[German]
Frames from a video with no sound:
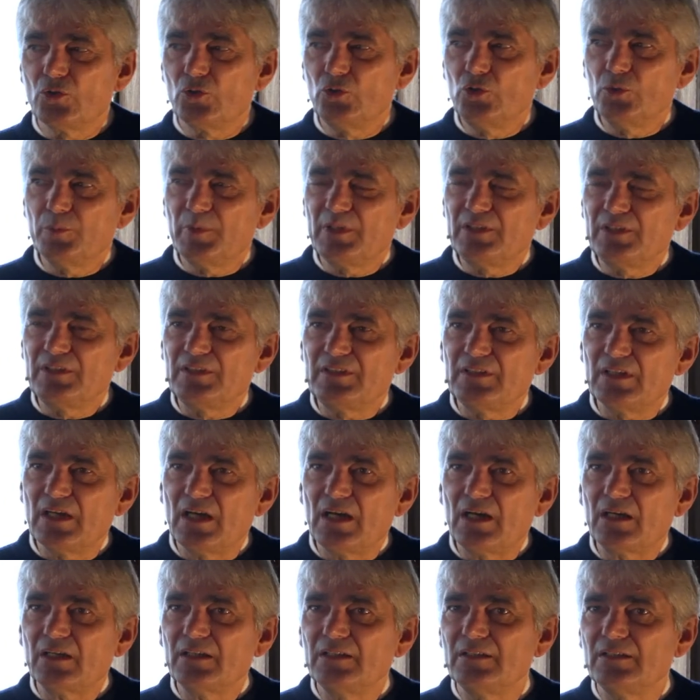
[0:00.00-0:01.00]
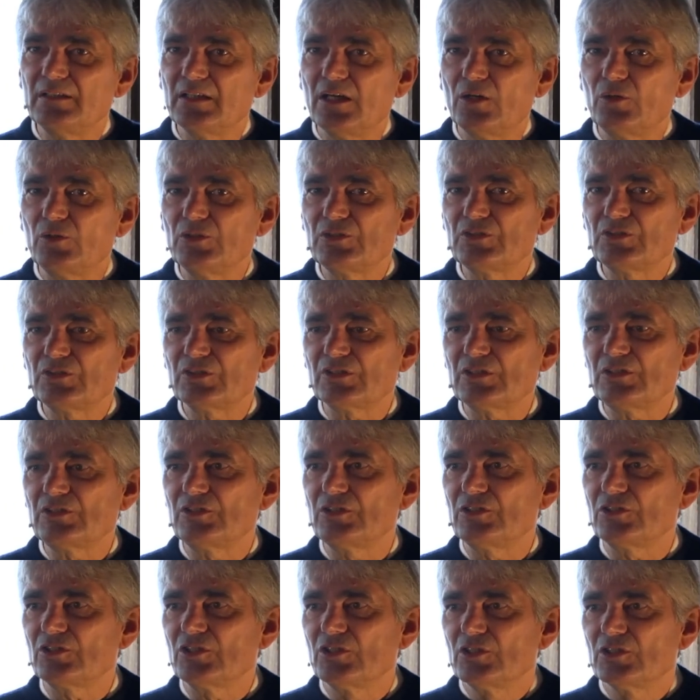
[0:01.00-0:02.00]
über die Jahre hinaus
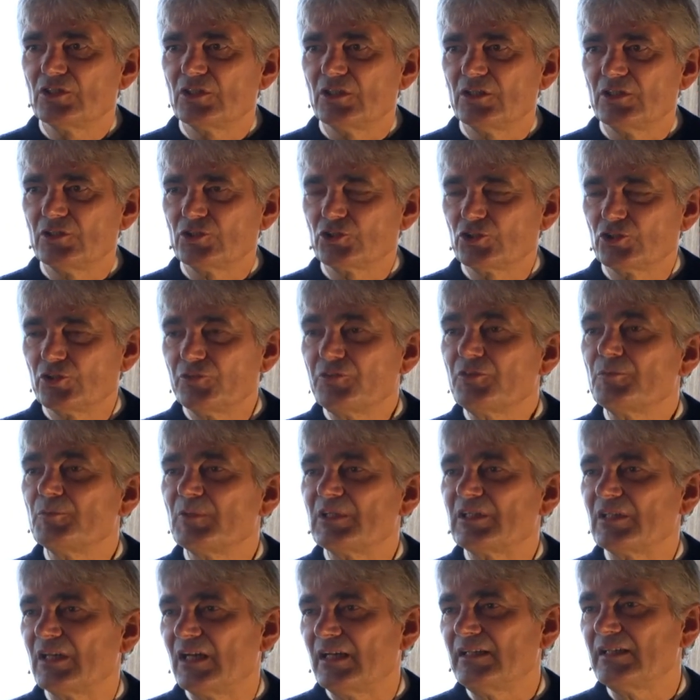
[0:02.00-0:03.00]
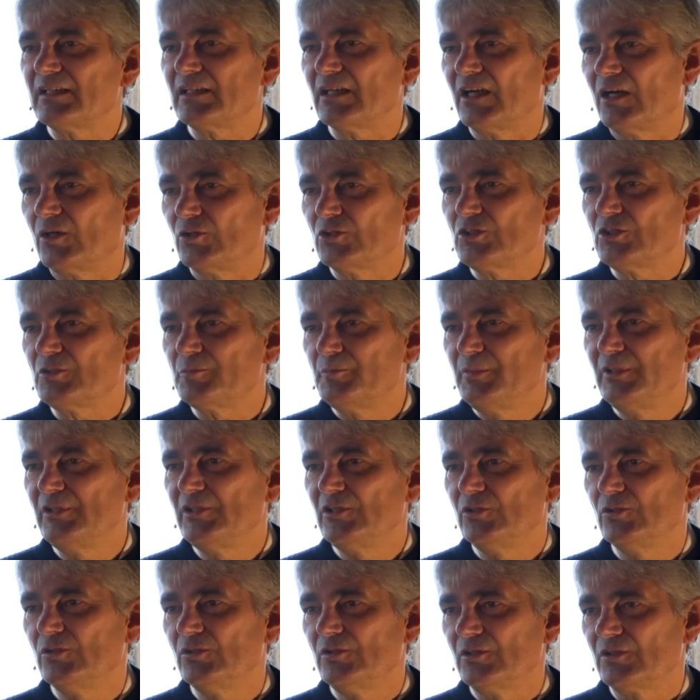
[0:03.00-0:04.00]
richtig äh, schiffsmechaniker
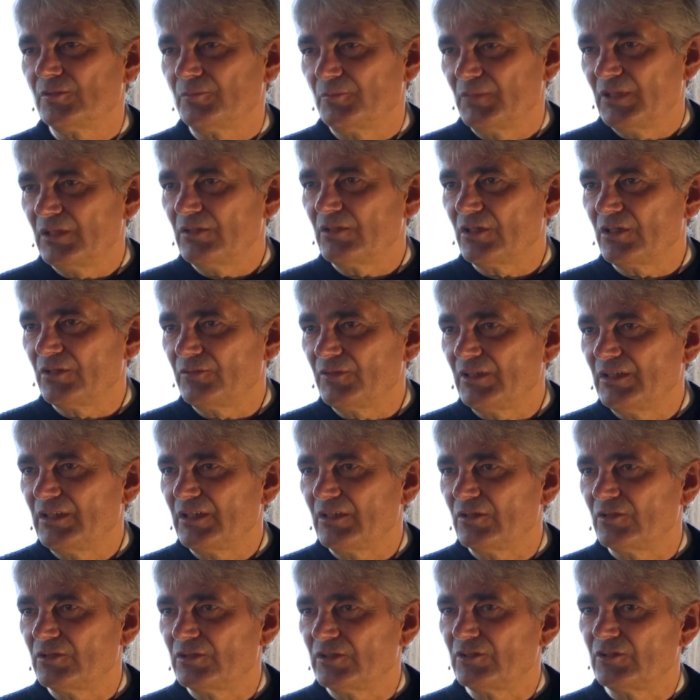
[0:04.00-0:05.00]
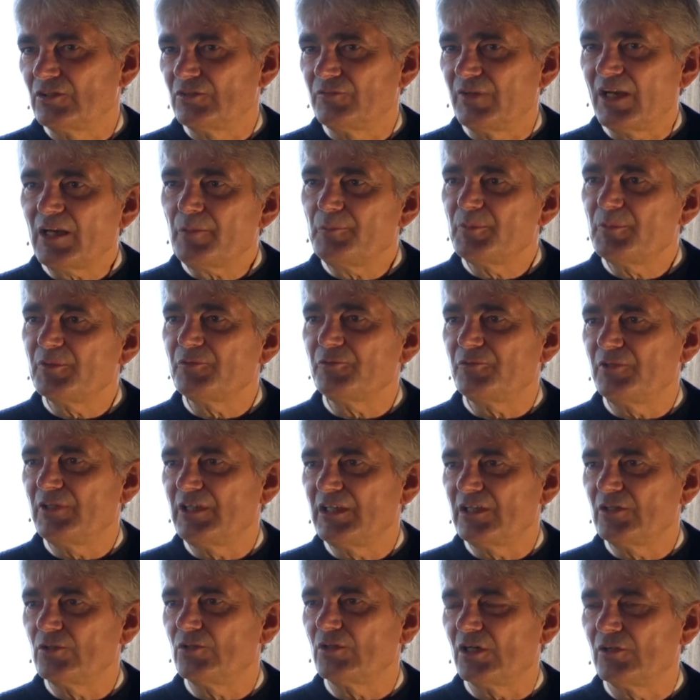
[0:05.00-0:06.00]
mehr oder weniger oder die
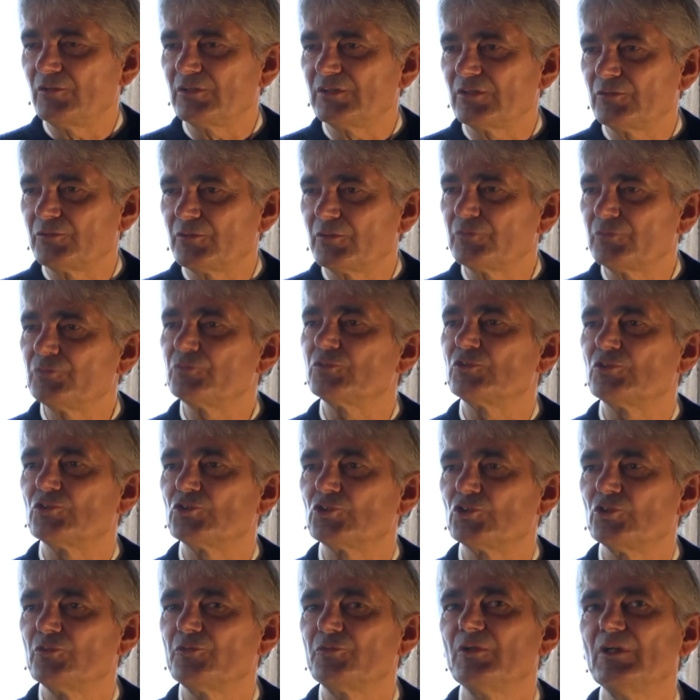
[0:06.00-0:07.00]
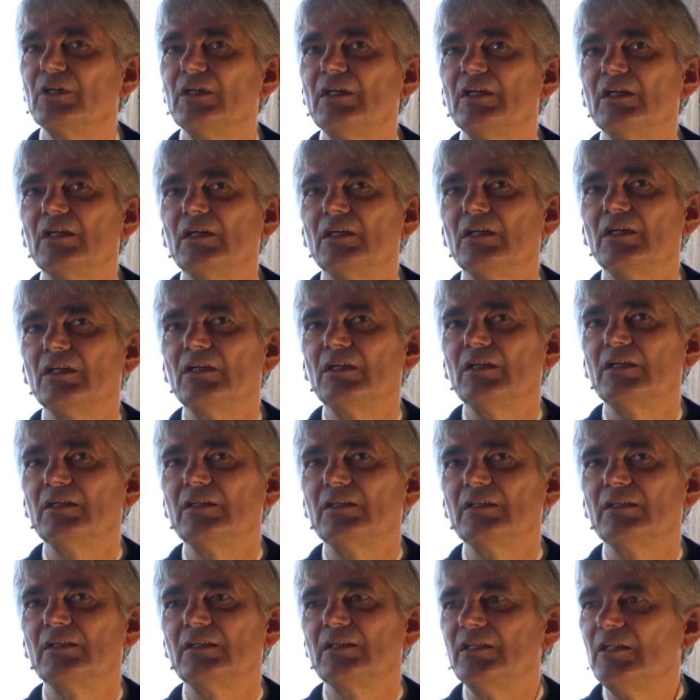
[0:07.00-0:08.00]
Wachbefähigung auf, auf dem Schiff äh,
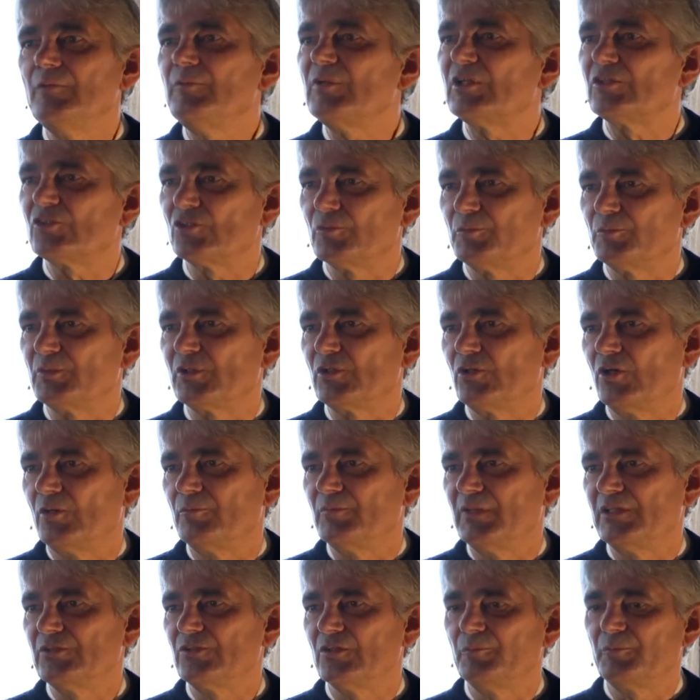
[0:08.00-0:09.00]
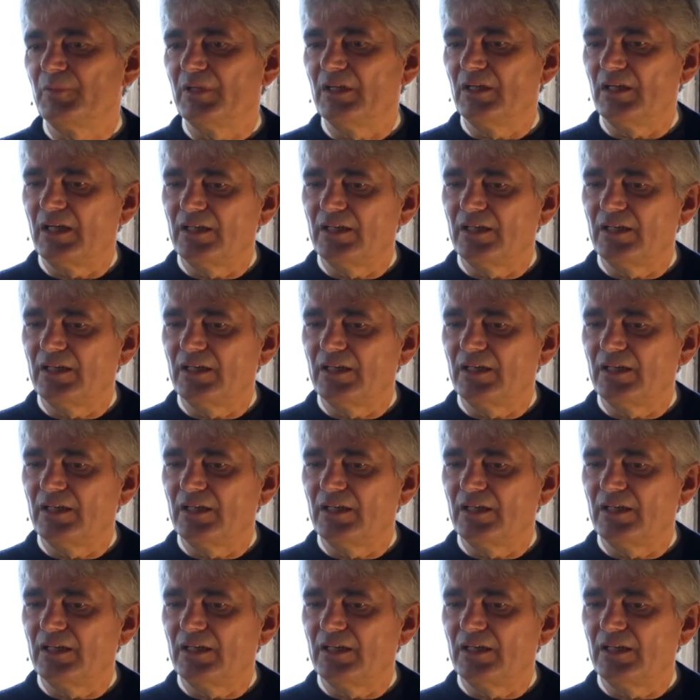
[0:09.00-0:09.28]
genehmigt zu bekommen. Also ja. per